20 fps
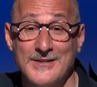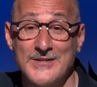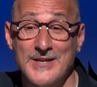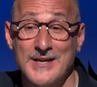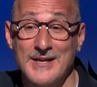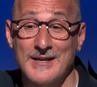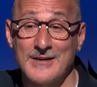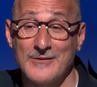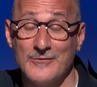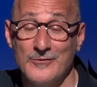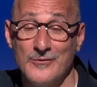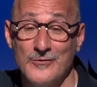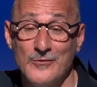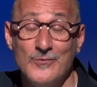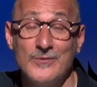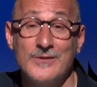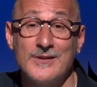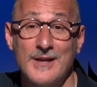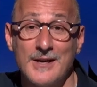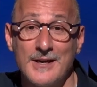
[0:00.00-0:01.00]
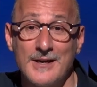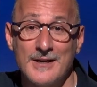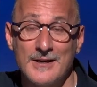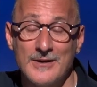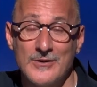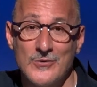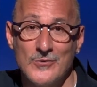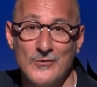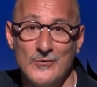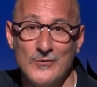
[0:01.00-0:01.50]
sera con Nunta
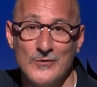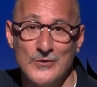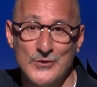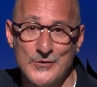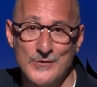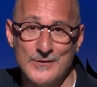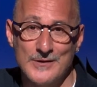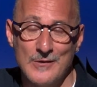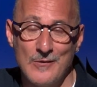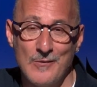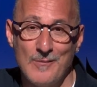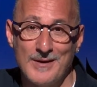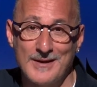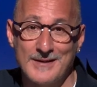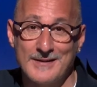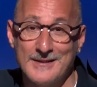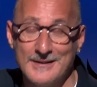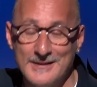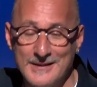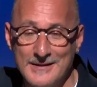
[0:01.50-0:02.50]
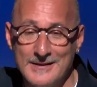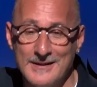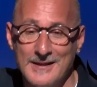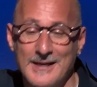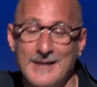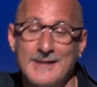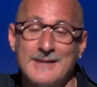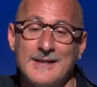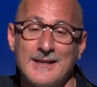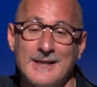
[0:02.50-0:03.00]
e Q. Noi ci vediamo martedì in
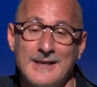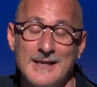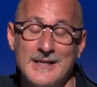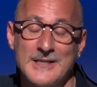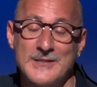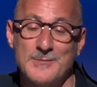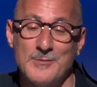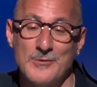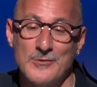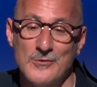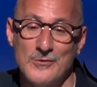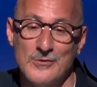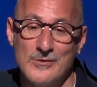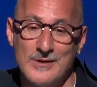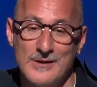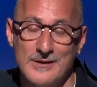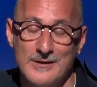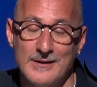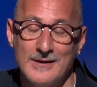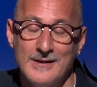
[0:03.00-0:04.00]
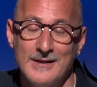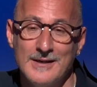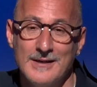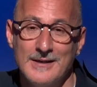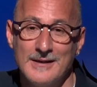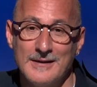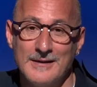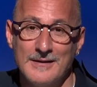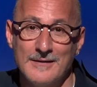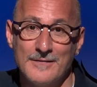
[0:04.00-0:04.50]
diretta all'Expo Cook.
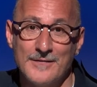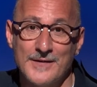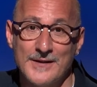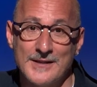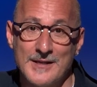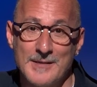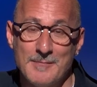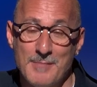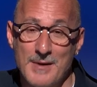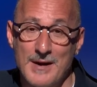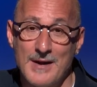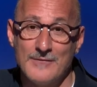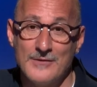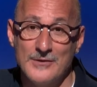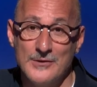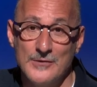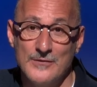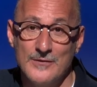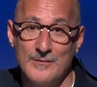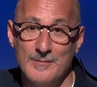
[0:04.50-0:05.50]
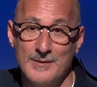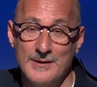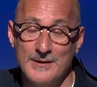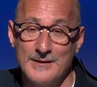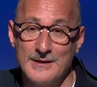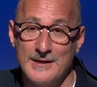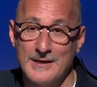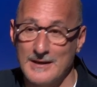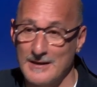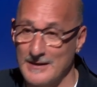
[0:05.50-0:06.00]
Eh, fate i bravi, Dio vi
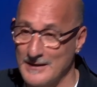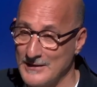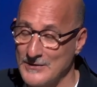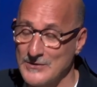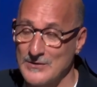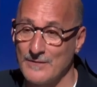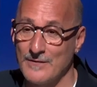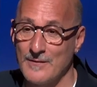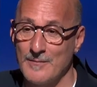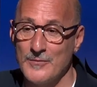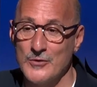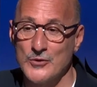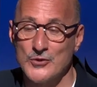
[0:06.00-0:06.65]
benedica, grazie a Fabio